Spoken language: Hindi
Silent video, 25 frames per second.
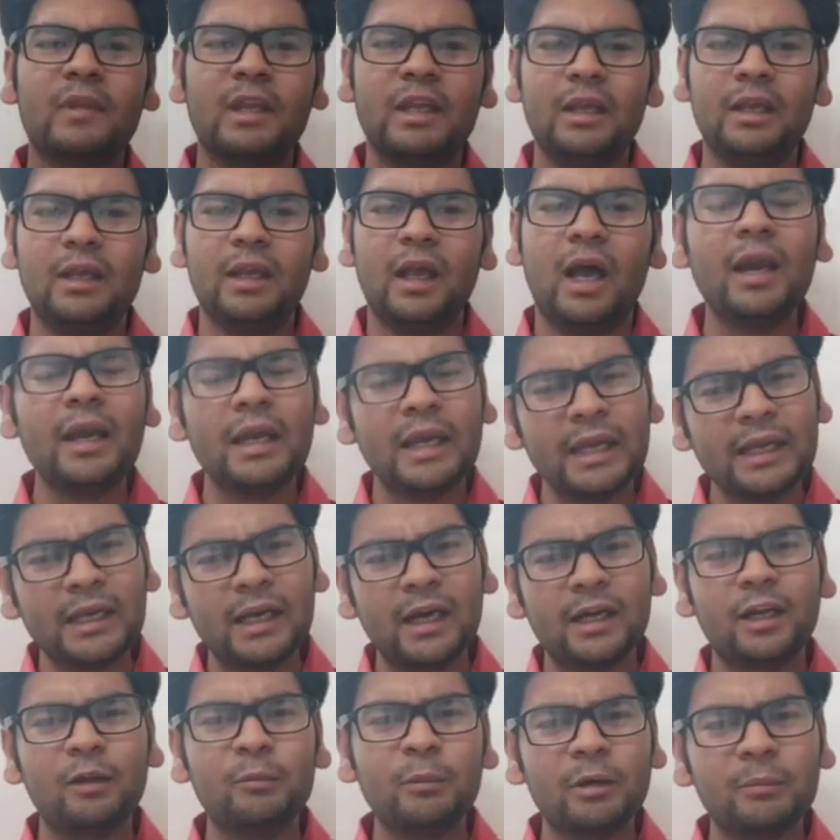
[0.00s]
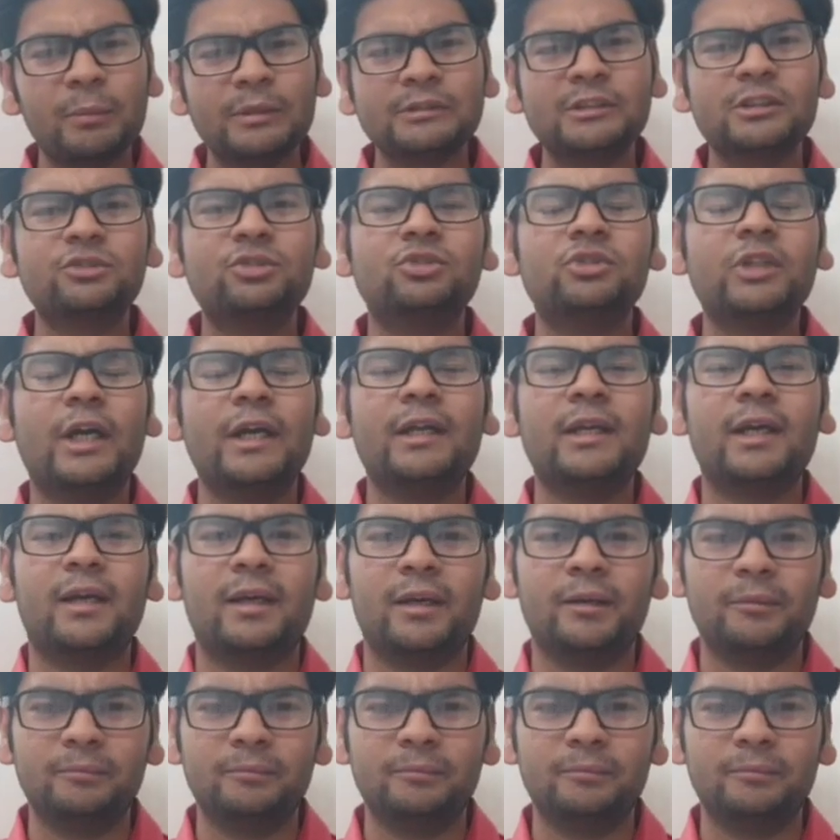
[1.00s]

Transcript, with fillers: कि हर एक घंटे में एक बच्चा सुसाइड कर